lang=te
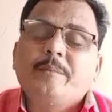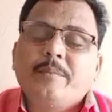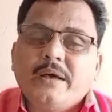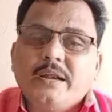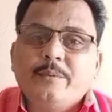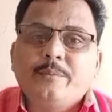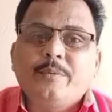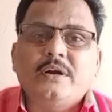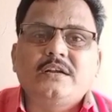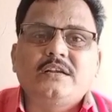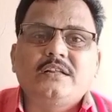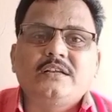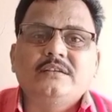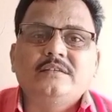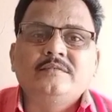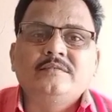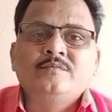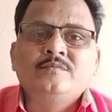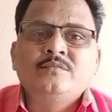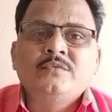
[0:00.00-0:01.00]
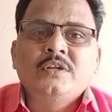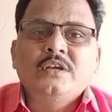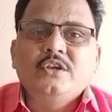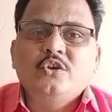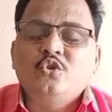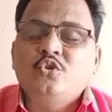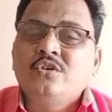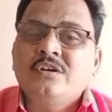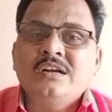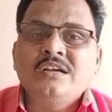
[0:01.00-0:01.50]
పరిపాటి
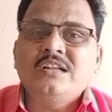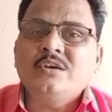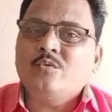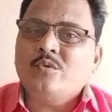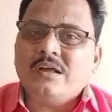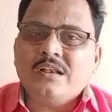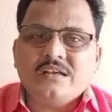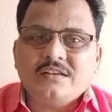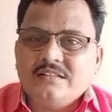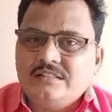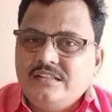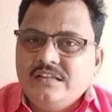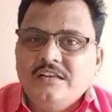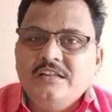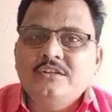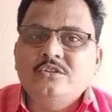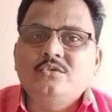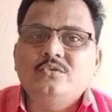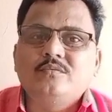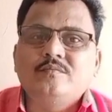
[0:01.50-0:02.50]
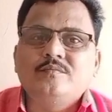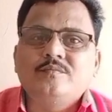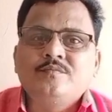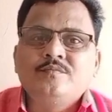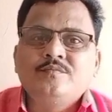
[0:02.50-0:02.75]
ఎందుకంటే వాళ్ళకి తెలియదు